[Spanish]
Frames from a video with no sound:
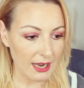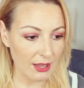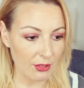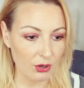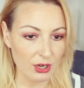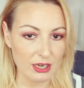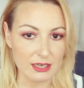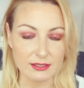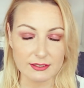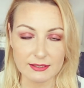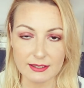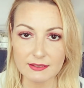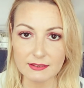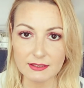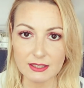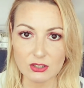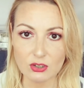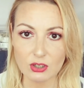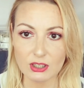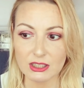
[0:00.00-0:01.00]

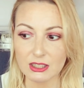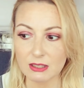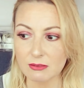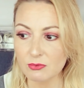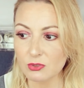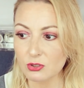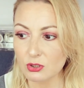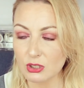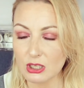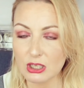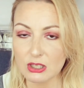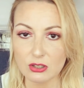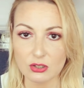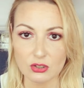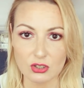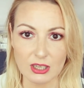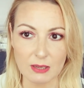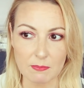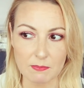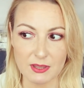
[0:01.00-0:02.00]
adolescentes o que tenemos
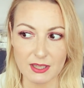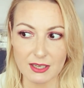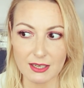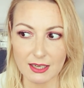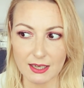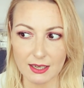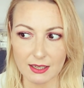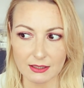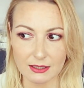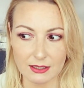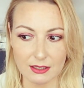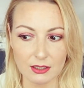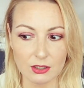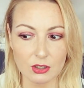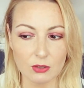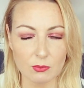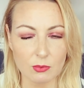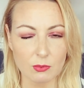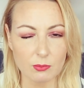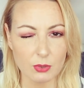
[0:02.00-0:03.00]
niños que empiezan a
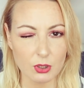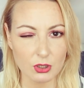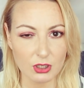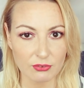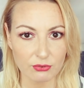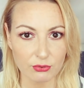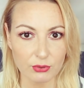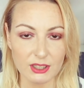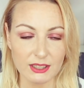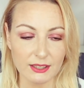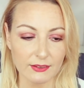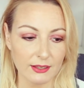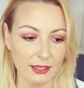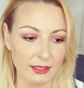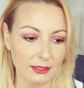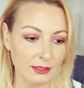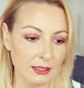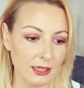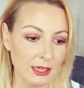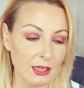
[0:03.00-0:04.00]
tener como un brote fuerte
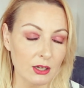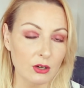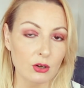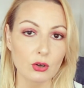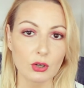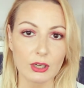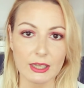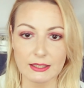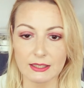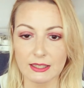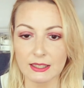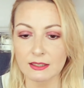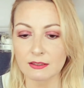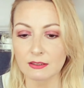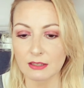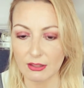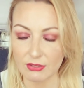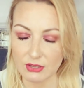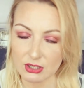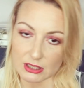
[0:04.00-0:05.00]
de acné o que
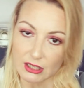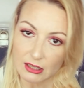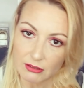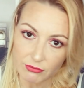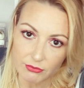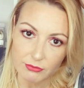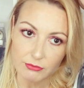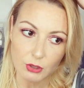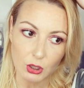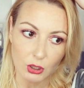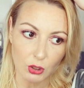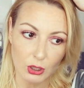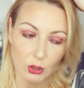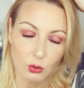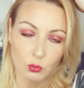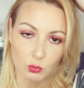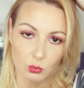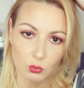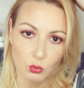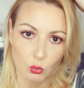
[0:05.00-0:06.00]
tienen, necesitan
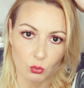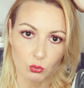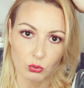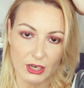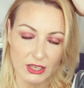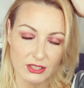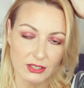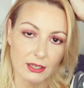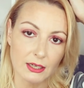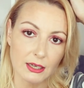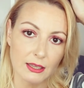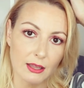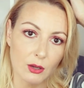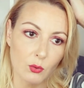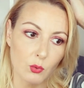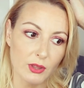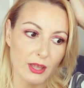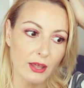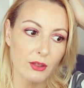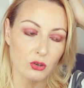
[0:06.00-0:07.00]
una serie
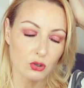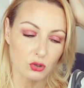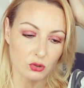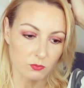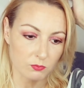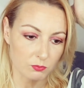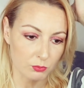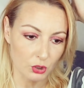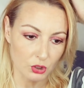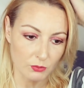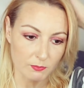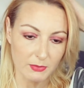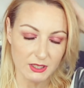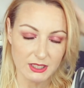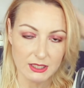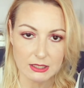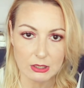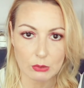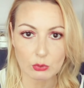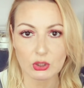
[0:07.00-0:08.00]
de cuidados pues
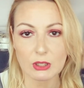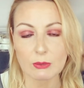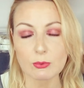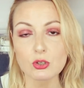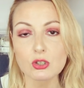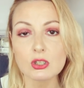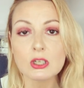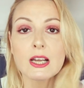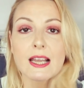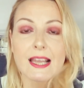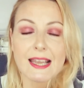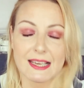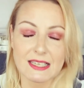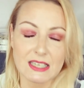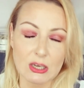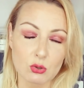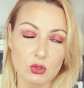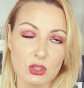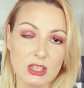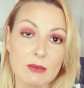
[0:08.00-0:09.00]
más exhaustivos,
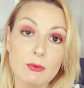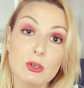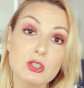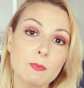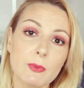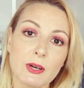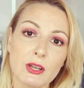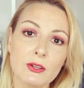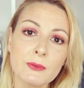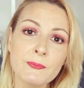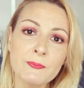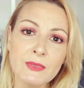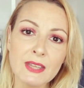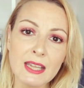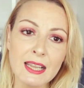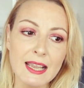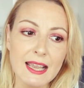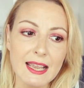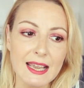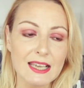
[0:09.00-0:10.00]
exhaustivos perdón,
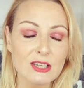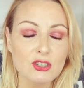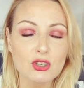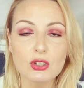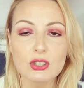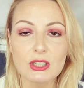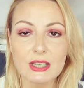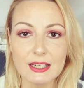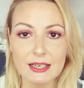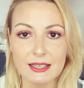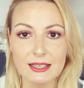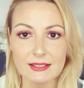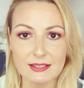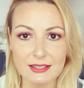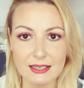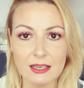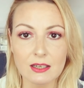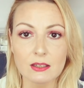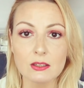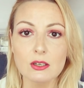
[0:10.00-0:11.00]
eso tiene que
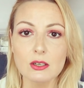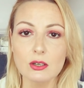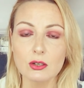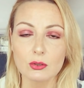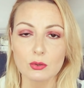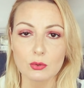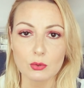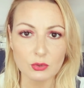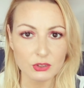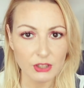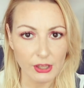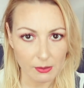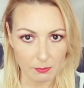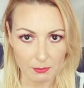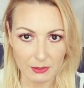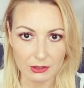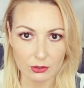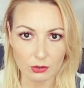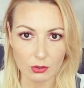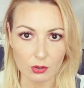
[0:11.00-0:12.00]
ser un
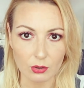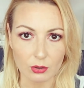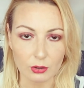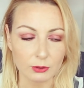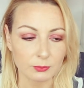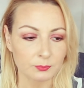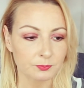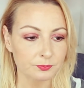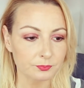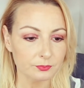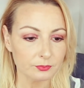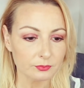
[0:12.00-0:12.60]
dermatólogo.